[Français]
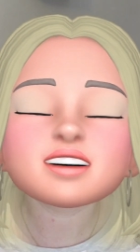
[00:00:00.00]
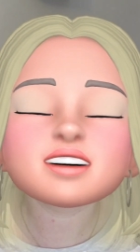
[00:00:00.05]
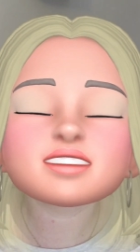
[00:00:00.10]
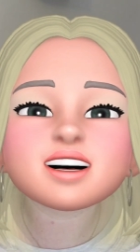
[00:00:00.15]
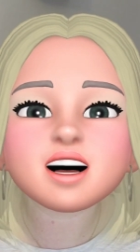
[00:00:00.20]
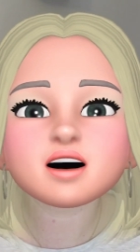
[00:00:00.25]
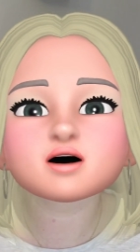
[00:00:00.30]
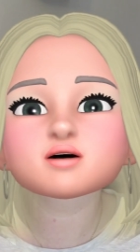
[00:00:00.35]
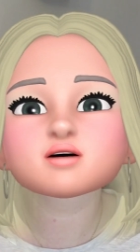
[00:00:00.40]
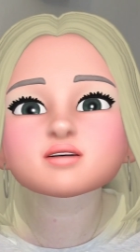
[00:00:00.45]

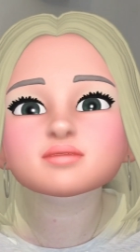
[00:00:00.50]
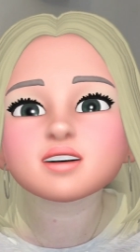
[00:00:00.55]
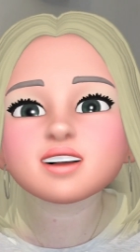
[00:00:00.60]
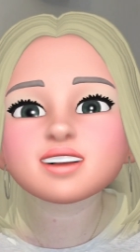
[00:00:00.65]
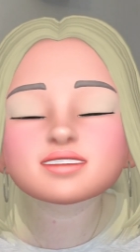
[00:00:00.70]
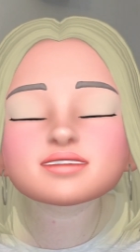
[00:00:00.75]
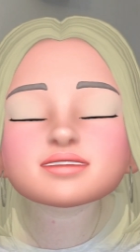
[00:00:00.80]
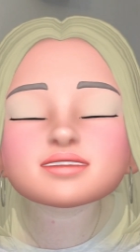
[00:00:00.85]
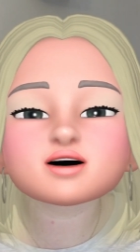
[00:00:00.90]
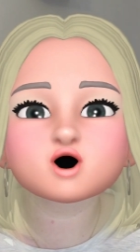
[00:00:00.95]
Il y a une
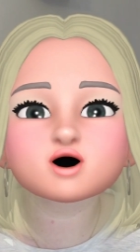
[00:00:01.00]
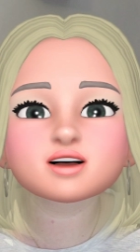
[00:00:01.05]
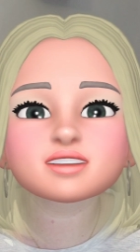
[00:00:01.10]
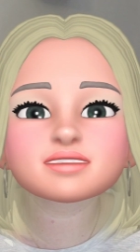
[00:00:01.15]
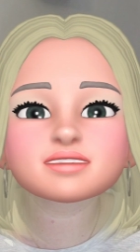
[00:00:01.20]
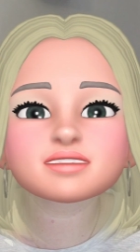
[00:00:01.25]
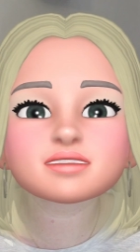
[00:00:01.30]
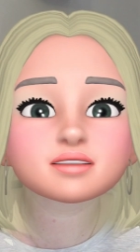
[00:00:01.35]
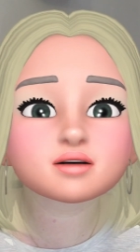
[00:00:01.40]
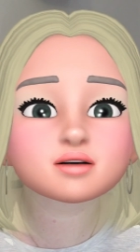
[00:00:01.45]
partie en
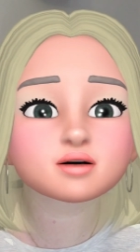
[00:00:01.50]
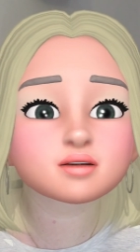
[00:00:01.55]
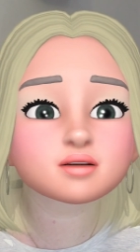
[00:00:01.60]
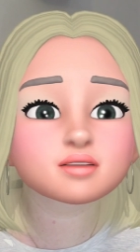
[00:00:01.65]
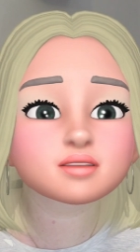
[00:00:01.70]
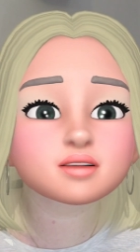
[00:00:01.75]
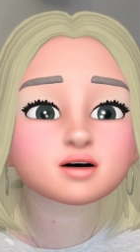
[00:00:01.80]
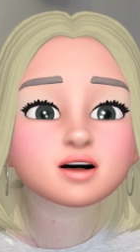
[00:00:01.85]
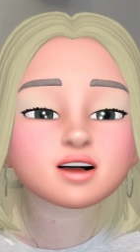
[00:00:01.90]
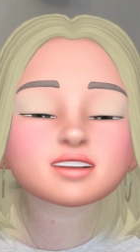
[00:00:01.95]
liquide que
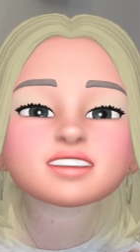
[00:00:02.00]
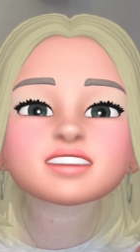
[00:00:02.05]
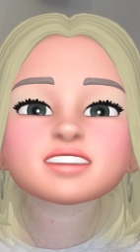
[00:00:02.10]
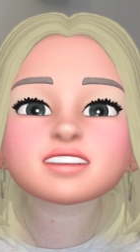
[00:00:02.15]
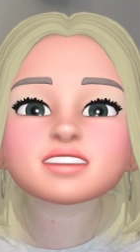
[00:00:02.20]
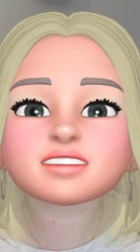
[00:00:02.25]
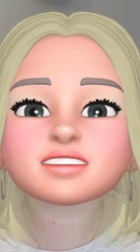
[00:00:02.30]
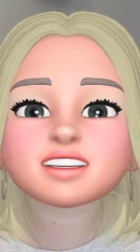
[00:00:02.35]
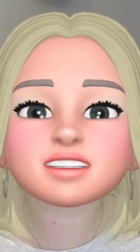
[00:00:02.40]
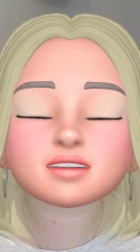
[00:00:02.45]
vous
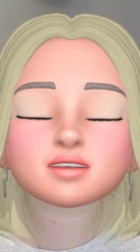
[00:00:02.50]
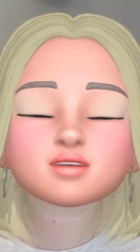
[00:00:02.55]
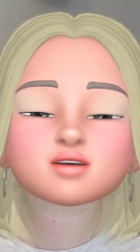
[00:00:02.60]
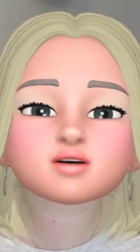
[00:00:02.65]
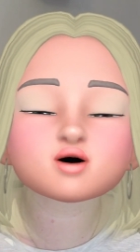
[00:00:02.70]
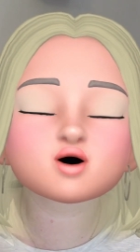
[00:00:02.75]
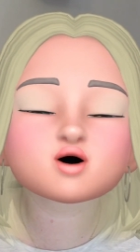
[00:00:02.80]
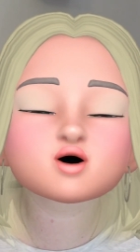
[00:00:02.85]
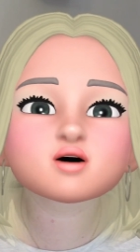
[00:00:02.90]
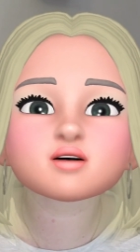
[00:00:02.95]
voyez et il y a
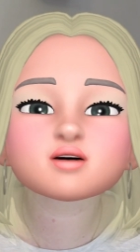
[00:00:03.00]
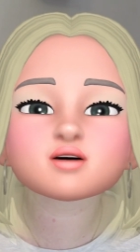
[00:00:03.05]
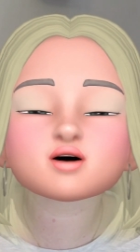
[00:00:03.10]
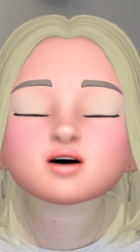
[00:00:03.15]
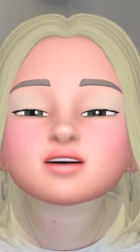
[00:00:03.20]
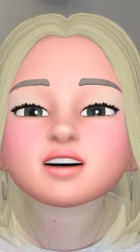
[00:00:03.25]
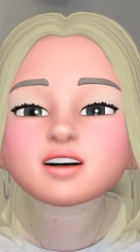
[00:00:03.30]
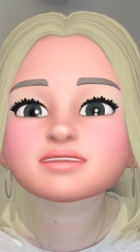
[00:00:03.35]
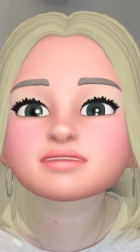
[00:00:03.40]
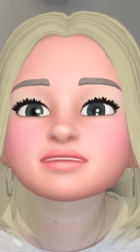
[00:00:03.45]
donc
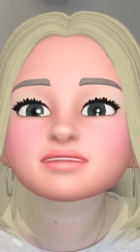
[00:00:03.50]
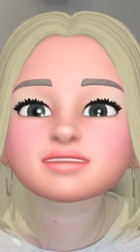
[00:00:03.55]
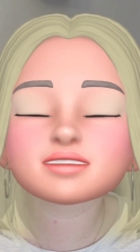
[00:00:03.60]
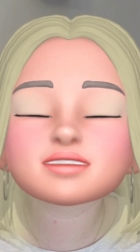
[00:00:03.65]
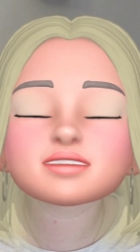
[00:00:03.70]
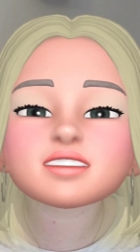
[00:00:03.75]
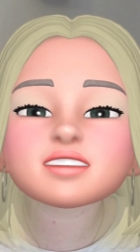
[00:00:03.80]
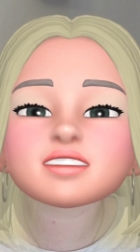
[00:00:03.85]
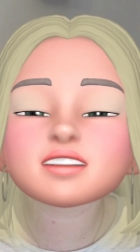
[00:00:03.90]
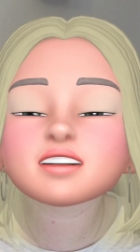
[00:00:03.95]
l'autre partie
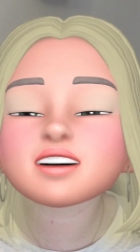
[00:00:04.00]
qui